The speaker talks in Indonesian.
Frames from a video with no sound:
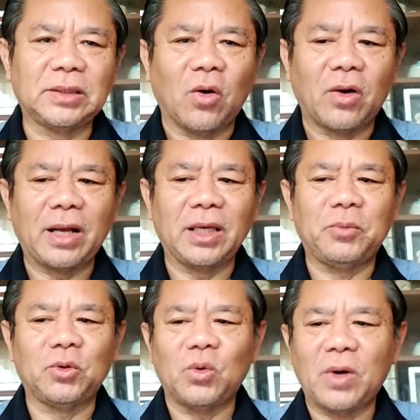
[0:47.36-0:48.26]
Seorang
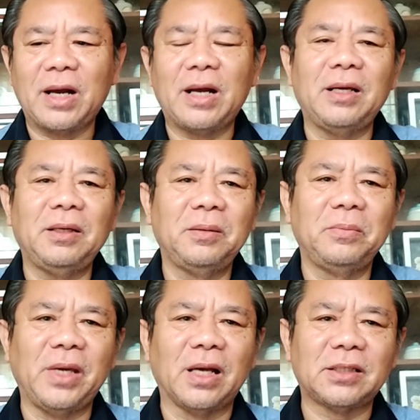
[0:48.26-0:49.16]
ibu tua
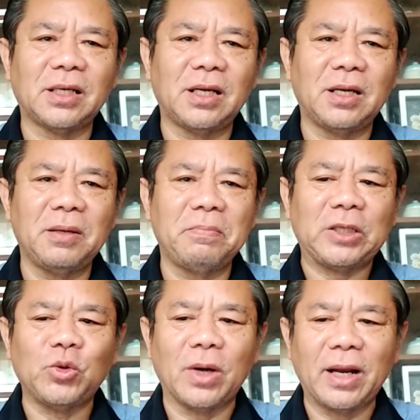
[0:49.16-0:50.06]
biasa
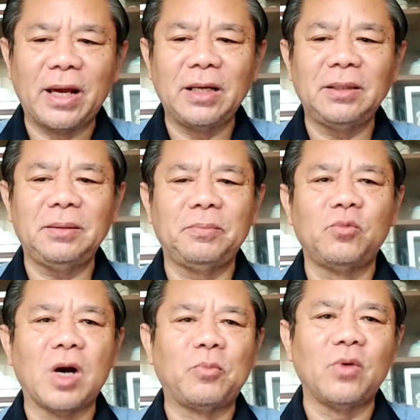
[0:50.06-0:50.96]
berjualan
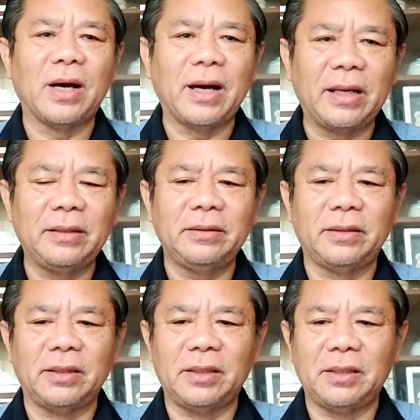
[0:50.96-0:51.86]

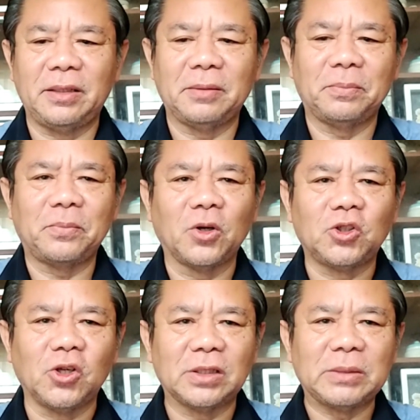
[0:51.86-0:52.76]
buah-buahan di
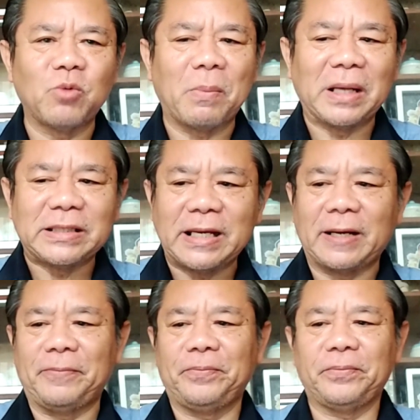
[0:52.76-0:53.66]
pojok sebuah pasar.